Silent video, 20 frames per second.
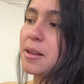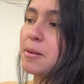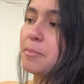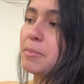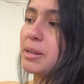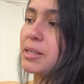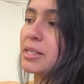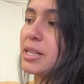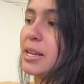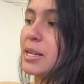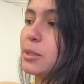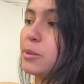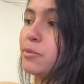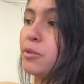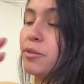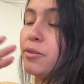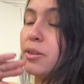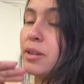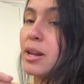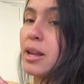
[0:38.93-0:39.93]
Mas é isso, vou
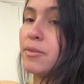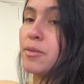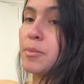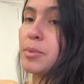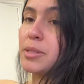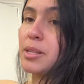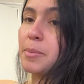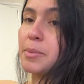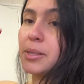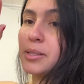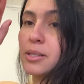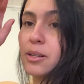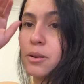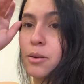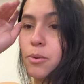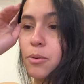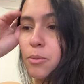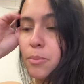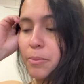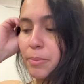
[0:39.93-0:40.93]
virar e vou mostrar pra vocês o que
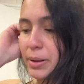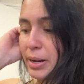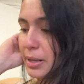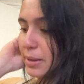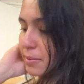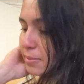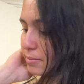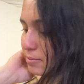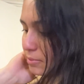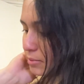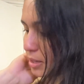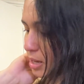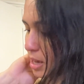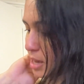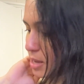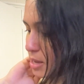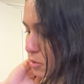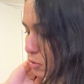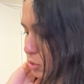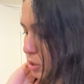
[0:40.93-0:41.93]
eu comprei. Que é
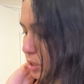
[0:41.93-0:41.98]
isso,